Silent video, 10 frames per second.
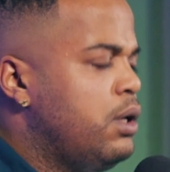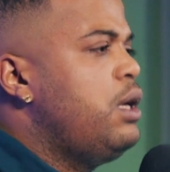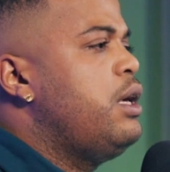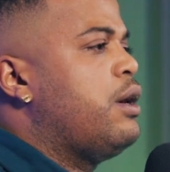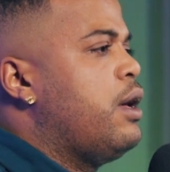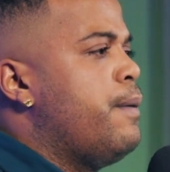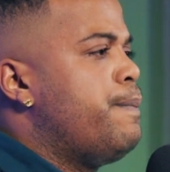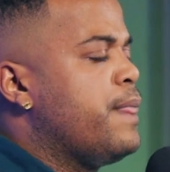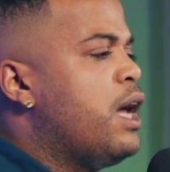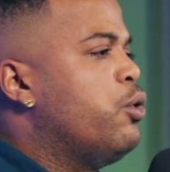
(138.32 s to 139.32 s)
ich,
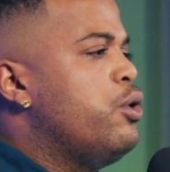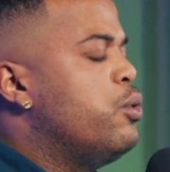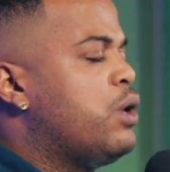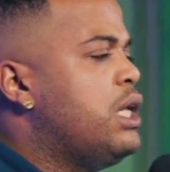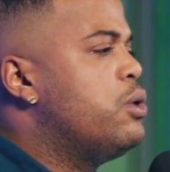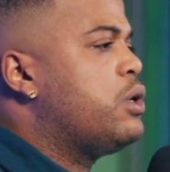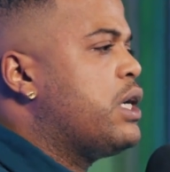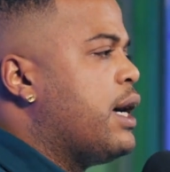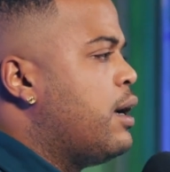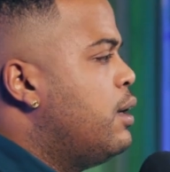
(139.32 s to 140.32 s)
ähm, Herrn Renault Clio
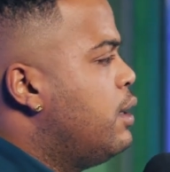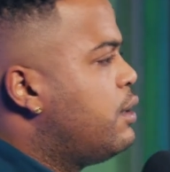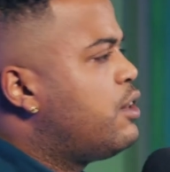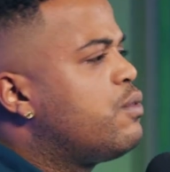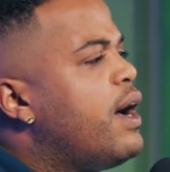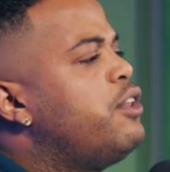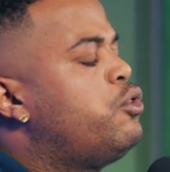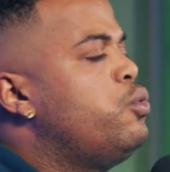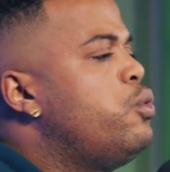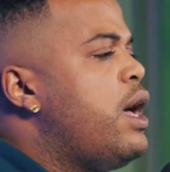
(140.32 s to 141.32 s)
K, der zweite
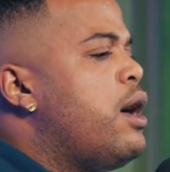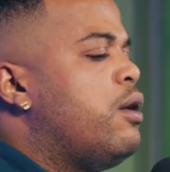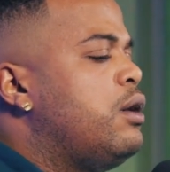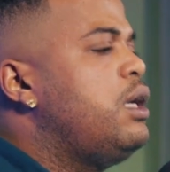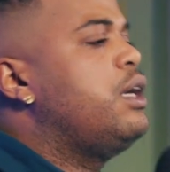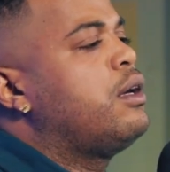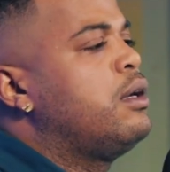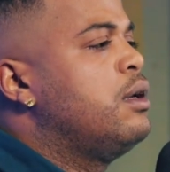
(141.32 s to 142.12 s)
du, er, ich,